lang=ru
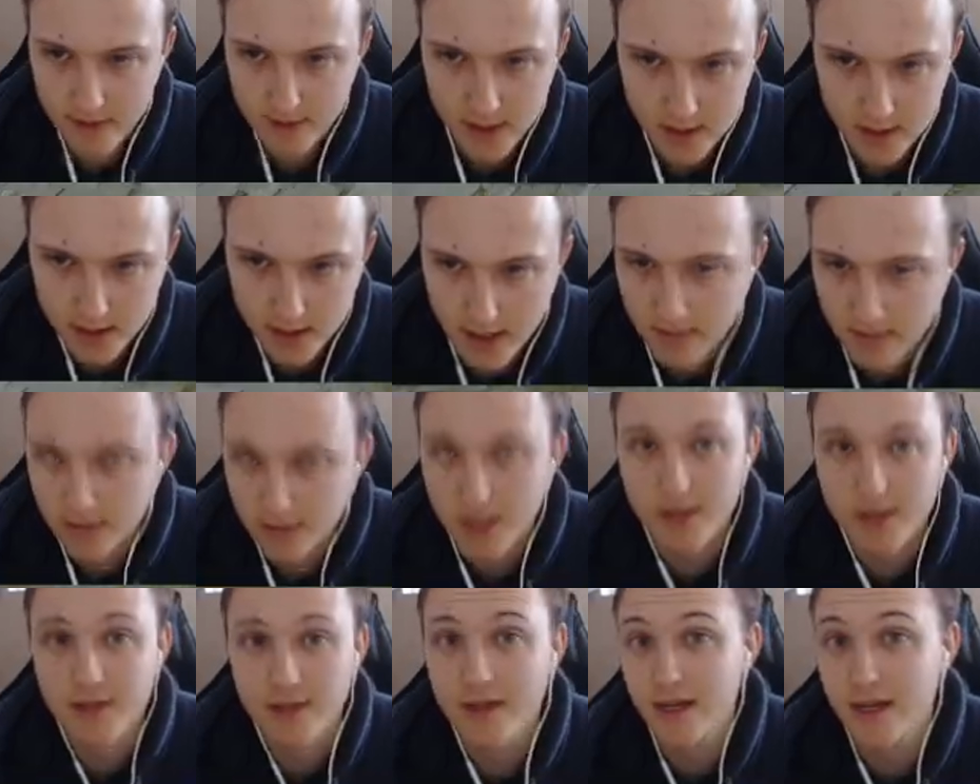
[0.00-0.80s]
эта
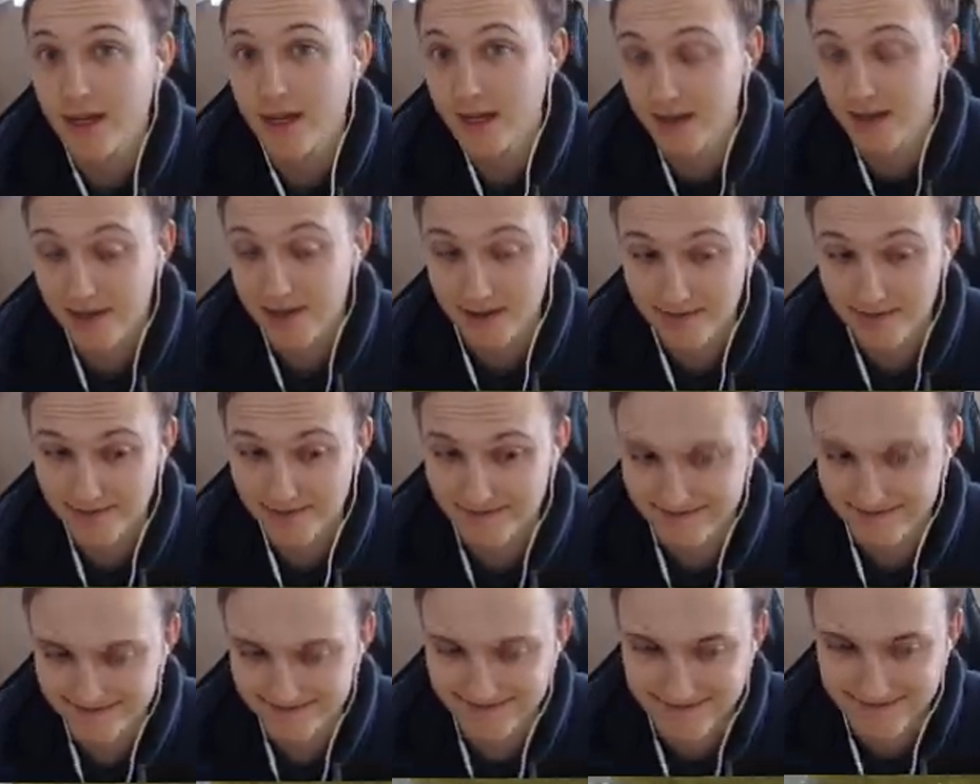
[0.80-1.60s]
dm надоест.
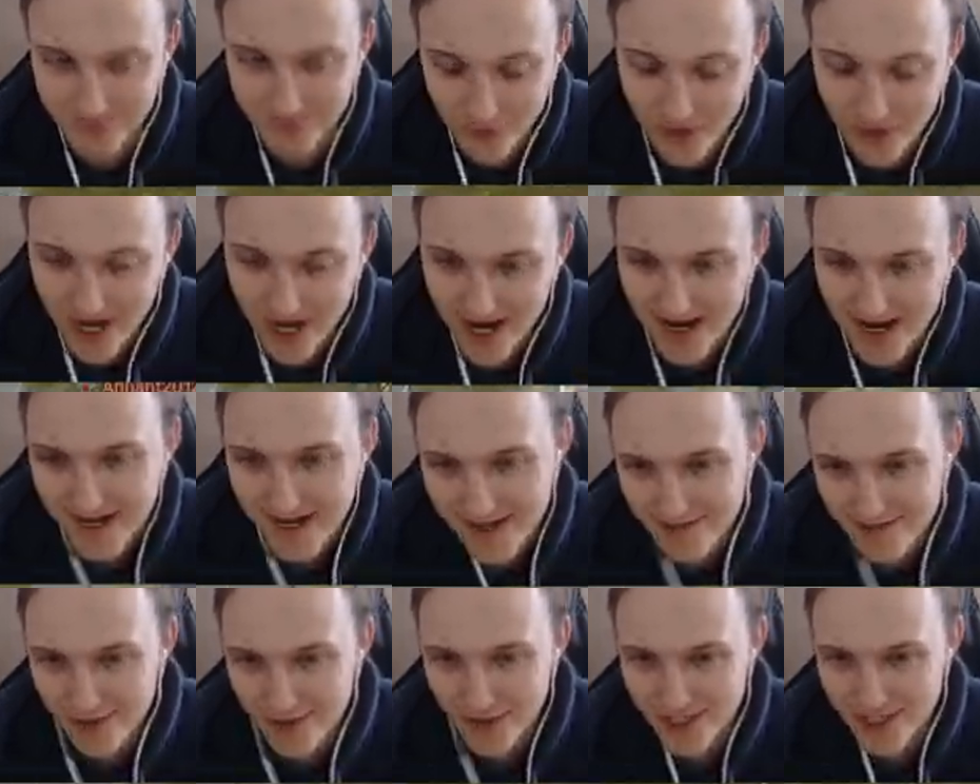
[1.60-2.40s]
Ну, реально,
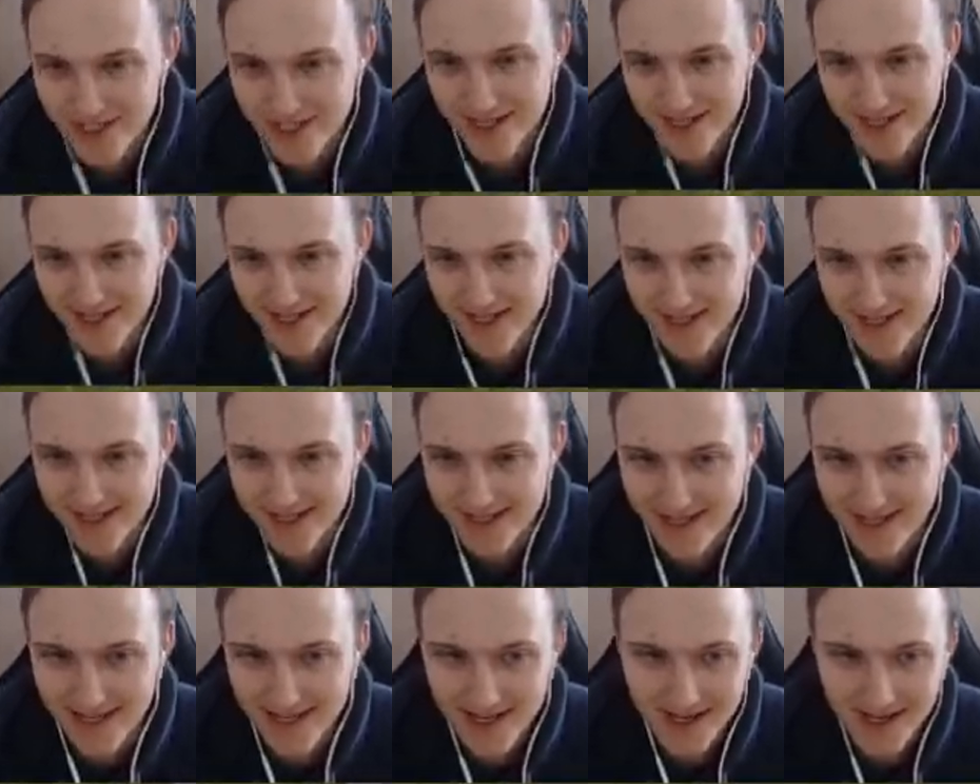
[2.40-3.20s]
она может надоесть.
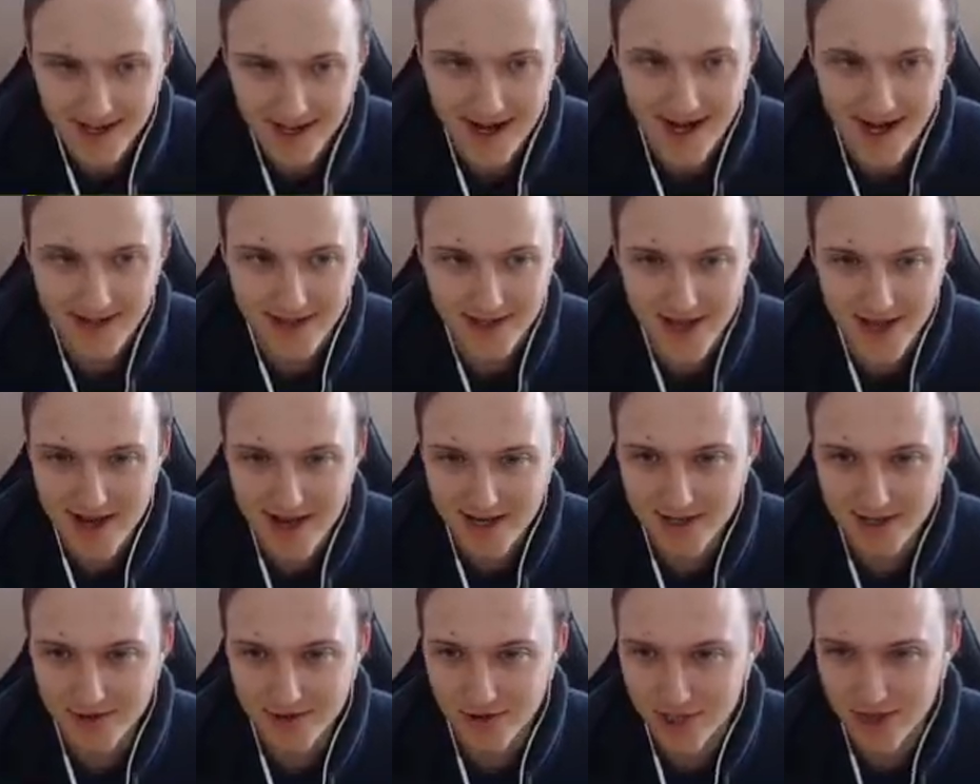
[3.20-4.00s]
А
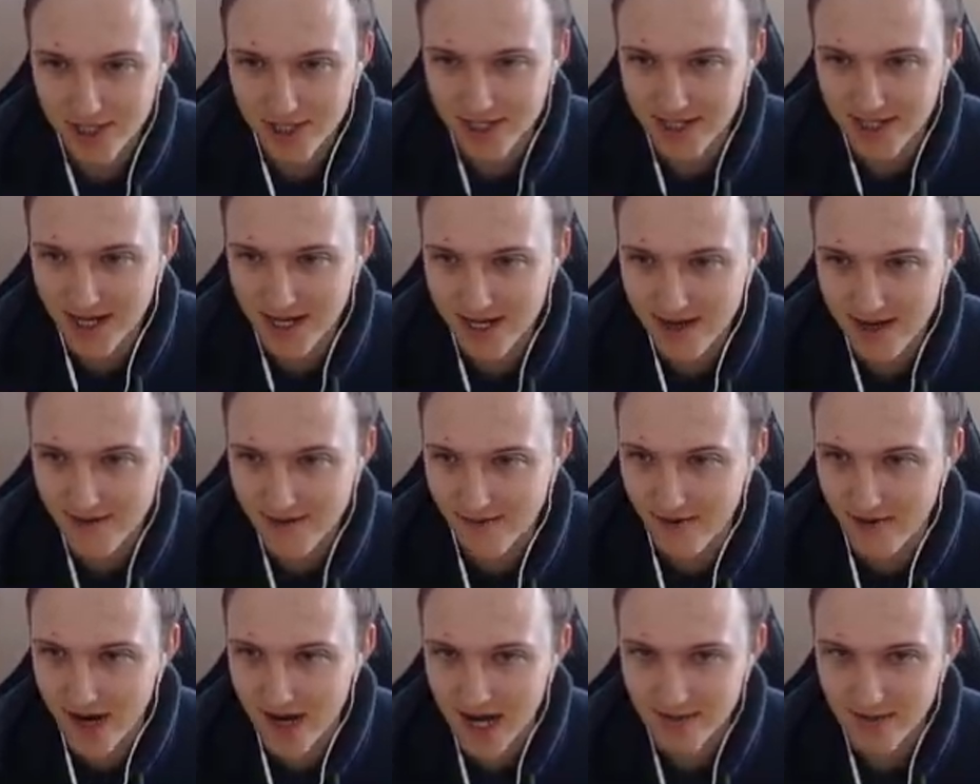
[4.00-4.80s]
так, с точки зрения
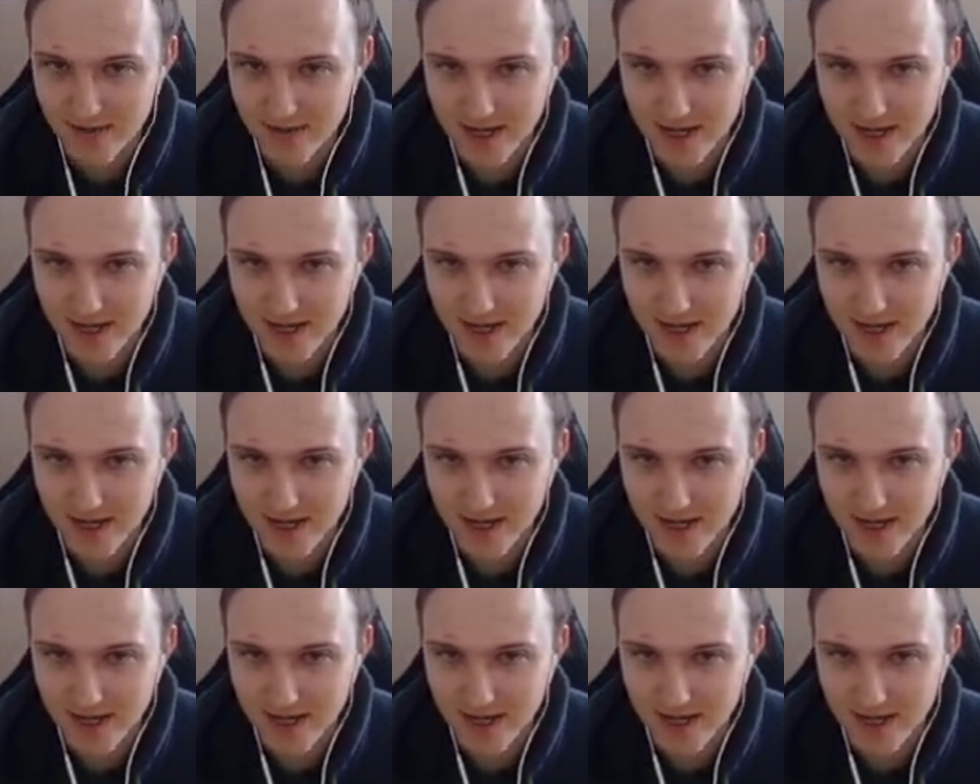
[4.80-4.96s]
фарма,